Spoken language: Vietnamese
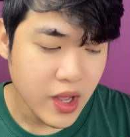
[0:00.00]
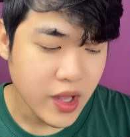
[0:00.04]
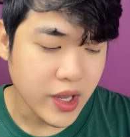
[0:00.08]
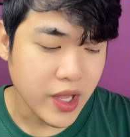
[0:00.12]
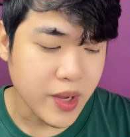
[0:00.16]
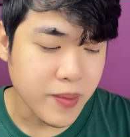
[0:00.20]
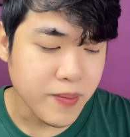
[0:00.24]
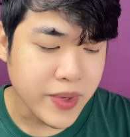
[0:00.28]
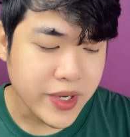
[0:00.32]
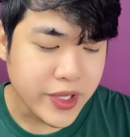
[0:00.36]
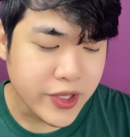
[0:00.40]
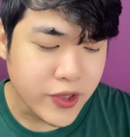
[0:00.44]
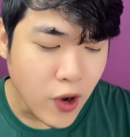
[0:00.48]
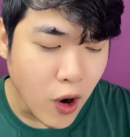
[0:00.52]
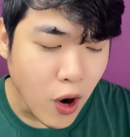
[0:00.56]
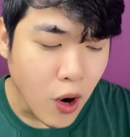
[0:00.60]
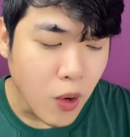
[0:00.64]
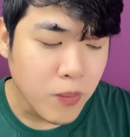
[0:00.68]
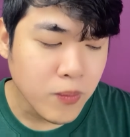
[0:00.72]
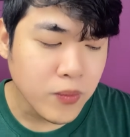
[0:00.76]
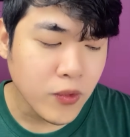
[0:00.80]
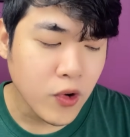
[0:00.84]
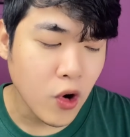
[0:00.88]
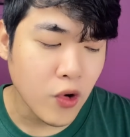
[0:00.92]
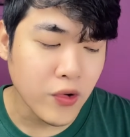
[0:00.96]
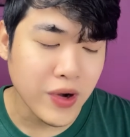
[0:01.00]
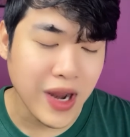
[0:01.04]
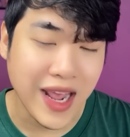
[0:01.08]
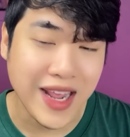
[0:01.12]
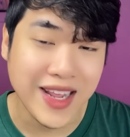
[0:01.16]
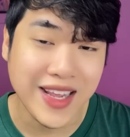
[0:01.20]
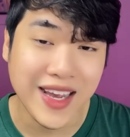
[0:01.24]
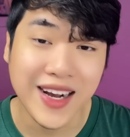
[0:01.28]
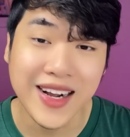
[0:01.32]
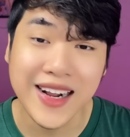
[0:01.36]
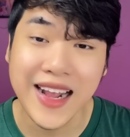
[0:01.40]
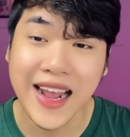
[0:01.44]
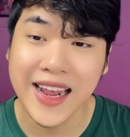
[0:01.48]
Thì mới chôn cô
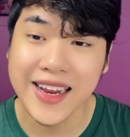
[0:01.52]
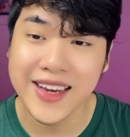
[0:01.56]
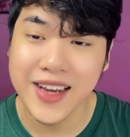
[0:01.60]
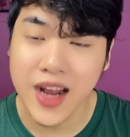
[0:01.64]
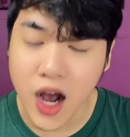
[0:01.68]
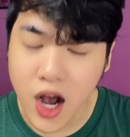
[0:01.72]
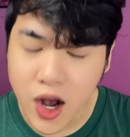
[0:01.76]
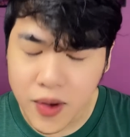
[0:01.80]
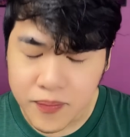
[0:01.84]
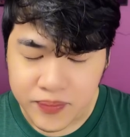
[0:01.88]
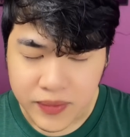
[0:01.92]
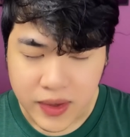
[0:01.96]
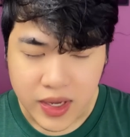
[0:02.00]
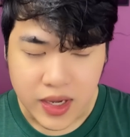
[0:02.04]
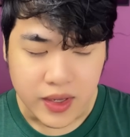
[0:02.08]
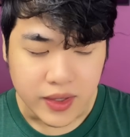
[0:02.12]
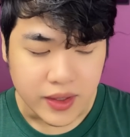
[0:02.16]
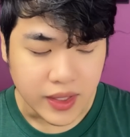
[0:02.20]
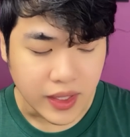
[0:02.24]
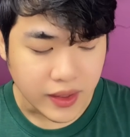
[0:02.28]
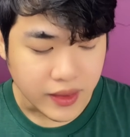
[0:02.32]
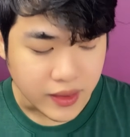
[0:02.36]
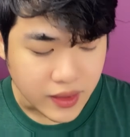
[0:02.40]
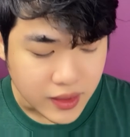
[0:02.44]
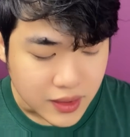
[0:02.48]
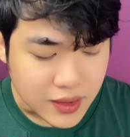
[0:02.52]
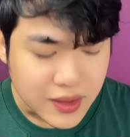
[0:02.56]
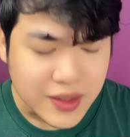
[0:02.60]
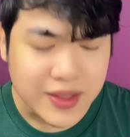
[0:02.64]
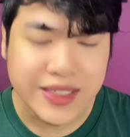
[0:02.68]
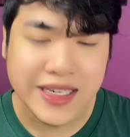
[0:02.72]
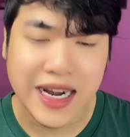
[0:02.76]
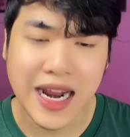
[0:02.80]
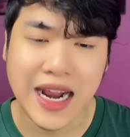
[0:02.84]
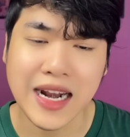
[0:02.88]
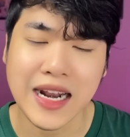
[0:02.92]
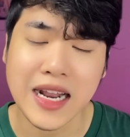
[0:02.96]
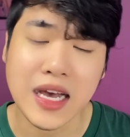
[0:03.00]
này ở ngay đó, thì
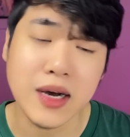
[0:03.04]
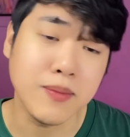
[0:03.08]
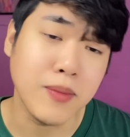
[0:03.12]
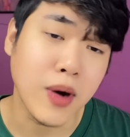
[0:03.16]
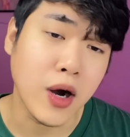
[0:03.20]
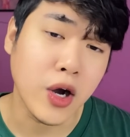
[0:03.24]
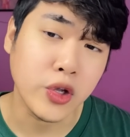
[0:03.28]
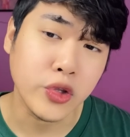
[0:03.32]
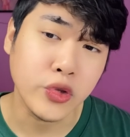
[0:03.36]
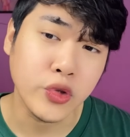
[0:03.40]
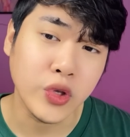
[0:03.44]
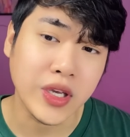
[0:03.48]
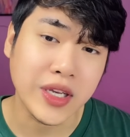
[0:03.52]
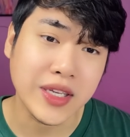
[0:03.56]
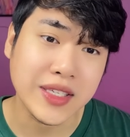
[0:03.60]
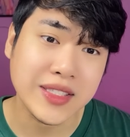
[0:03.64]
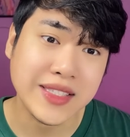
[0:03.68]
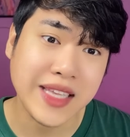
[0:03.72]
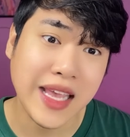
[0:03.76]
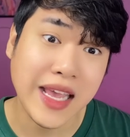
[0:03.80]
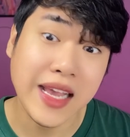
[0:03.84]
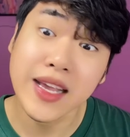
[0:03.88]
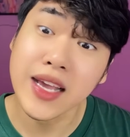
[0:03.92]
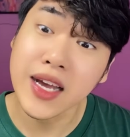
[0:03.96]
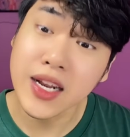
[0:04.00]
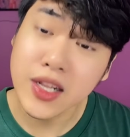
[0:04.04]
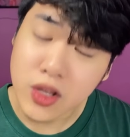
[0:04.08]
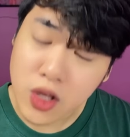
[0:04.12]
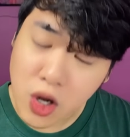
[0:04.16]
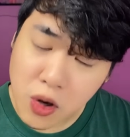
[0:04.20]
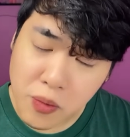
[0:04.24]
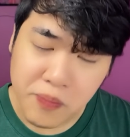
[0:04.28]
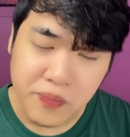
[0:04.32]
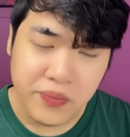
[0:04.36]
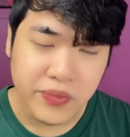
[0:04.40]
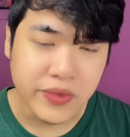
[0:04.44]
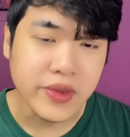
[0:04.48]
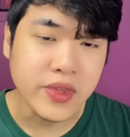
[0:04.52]
tưởng rằng là mọi chuyện sẽ kết
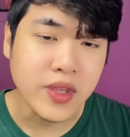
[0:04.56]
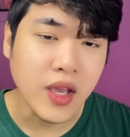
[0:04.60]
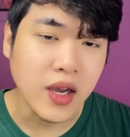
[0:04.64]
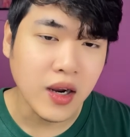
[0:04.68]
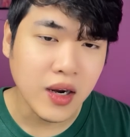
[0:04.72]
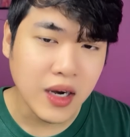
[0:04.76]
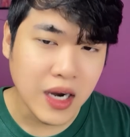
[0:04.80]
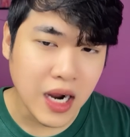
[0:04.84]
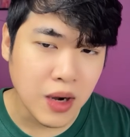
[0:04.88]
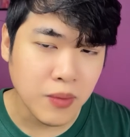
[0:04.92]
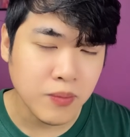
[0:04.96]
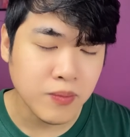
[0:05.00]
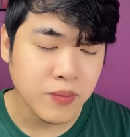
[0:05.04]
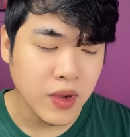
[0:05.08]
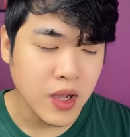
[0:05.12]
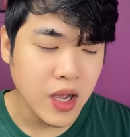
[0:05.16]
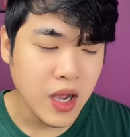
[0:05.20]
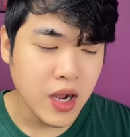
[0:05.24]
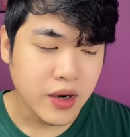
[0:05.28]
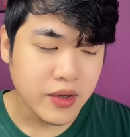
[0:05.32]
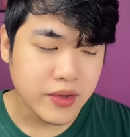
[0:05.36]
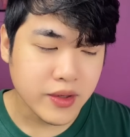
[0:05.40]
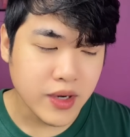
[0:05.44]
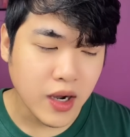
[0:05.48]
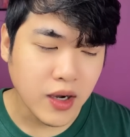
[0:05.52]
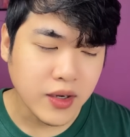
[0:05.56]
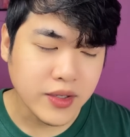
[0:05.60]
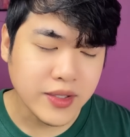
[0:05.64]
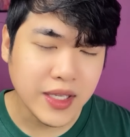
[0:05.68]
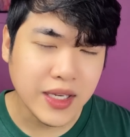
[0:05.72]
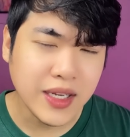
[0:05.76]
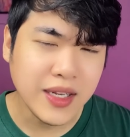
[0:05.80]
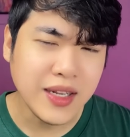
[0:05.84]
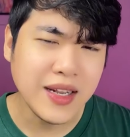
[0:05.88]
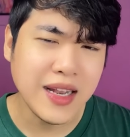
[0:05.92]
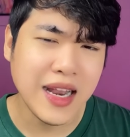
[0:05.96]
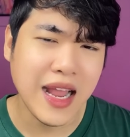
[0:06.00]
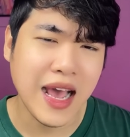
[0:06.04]
thúc, nhưng không, đó
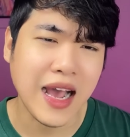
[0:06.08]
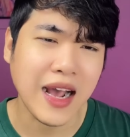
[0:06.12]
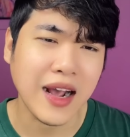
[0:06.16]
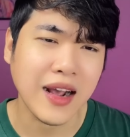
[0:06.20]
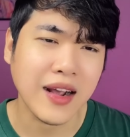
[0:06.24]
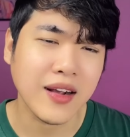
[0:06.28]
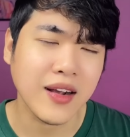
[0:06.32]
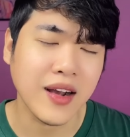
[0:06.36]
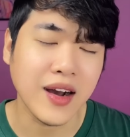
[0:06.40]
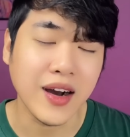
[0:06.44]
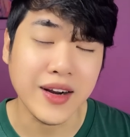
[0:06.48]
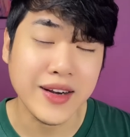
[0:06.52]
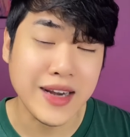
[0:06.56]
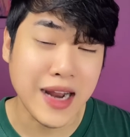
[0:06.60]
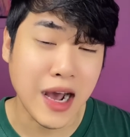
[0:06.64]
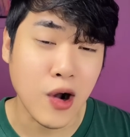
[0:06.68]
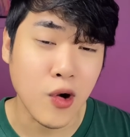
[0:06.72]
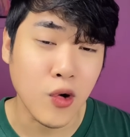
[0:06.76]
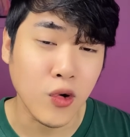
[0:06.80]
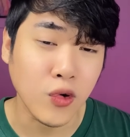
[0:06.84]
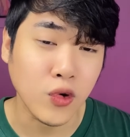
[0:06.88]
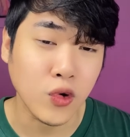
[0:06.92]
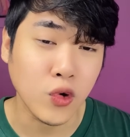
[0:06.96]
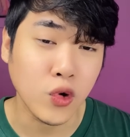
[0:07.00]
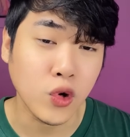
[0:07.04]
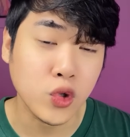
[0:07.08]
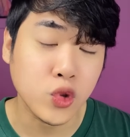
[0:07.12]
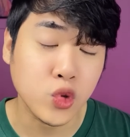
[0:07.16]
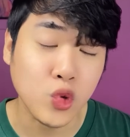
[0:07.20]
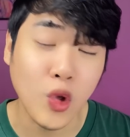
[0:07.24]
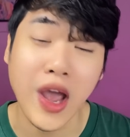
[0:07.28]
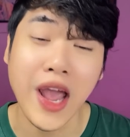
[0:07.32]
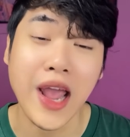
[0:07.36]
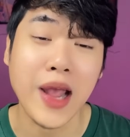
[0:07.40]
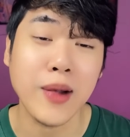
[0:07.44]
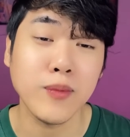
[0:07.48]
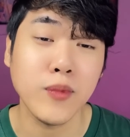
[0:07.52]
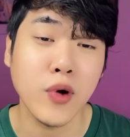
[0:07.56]
chính là khởi đầu của
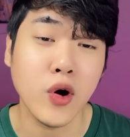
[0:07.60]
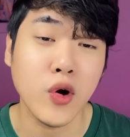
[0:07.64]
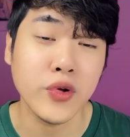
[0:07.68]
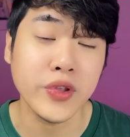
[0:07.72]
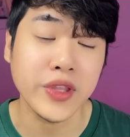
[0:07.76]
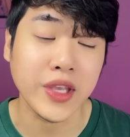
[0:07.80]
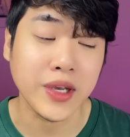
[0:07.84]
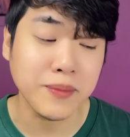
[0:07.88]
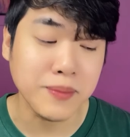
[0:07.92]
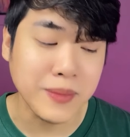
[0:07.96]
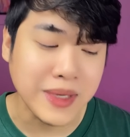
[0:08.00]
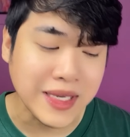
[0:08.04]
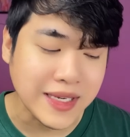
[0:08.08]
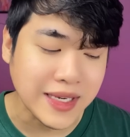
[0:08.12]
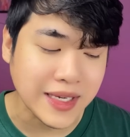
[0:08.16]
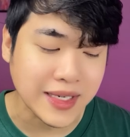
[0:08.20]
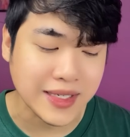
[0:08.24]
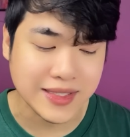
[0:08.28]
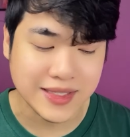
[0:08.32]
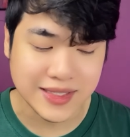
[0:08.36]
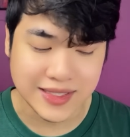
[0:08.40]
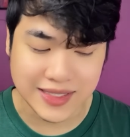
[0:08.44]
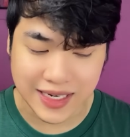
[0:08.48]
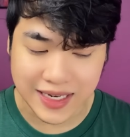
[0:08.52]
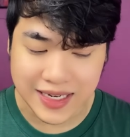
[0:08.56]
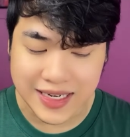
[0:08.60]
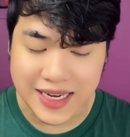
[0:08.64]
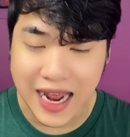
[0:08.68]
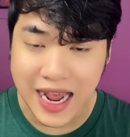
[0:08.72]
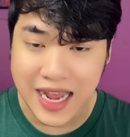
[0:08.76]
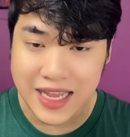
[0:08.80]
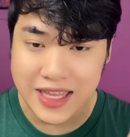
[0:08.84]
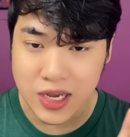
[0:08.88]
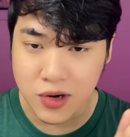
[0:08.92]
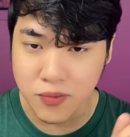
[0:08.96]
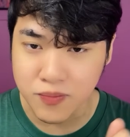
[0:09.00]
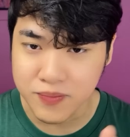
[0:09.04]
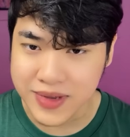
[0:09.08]
toàn bộ những bi kịch xảy
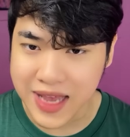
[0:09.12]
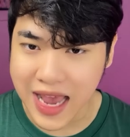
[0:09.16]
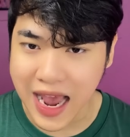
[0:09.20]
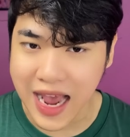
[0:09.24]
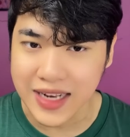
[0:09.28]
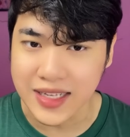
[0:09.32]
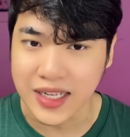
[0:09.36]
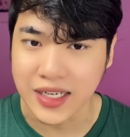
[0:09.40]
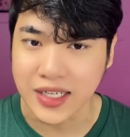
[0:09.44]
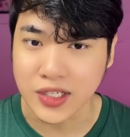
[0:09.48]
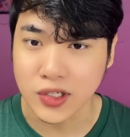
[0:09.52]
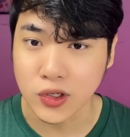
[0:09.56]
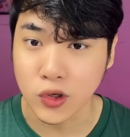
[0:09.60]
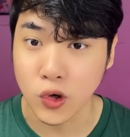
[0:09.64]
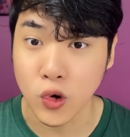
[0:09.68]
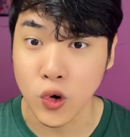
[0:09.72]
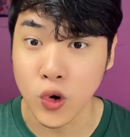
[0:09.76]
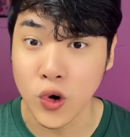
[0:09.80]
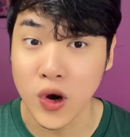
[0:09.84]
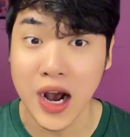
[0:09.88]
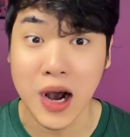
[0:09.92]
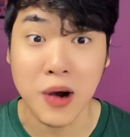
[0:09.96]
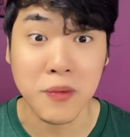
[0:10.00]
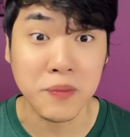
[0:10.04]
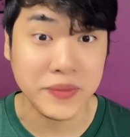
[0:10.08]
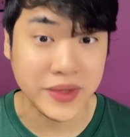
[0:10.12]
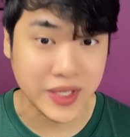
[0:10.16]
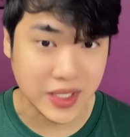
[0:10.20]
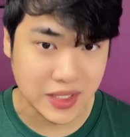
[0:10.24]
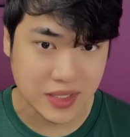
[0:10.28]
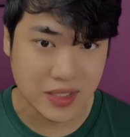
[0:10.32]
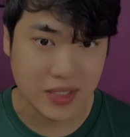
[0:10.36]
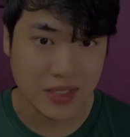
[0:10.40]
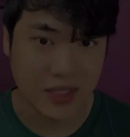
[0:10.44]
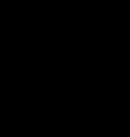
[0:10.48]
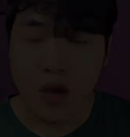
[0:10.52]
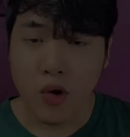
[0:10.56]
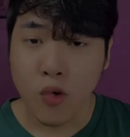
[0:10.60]
ra trong gia đình của ông
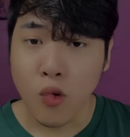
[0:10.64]
Dư.